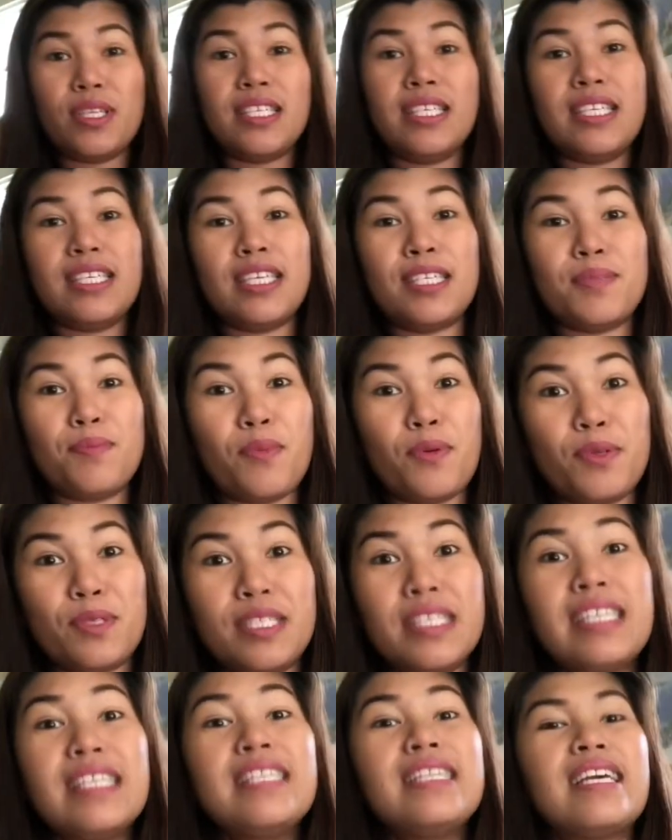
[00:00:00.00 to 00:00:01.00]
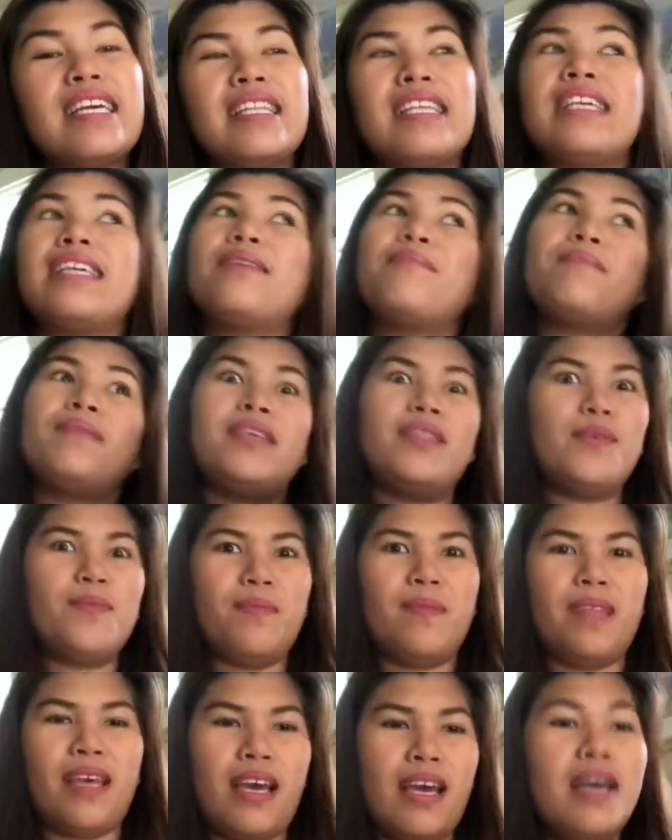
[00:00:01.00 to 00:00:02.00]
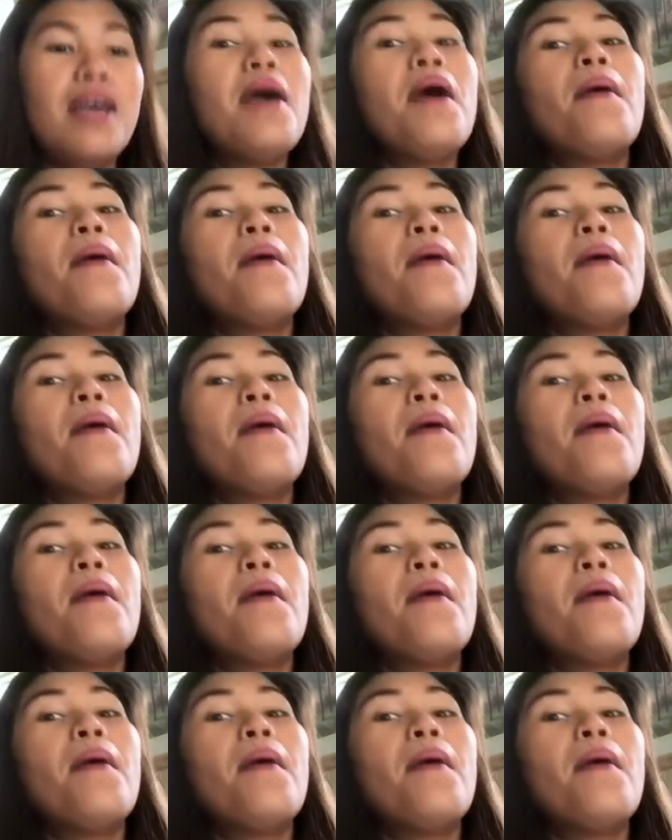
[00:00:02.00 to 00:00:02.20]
Hindi na small sin dahil naging medium na.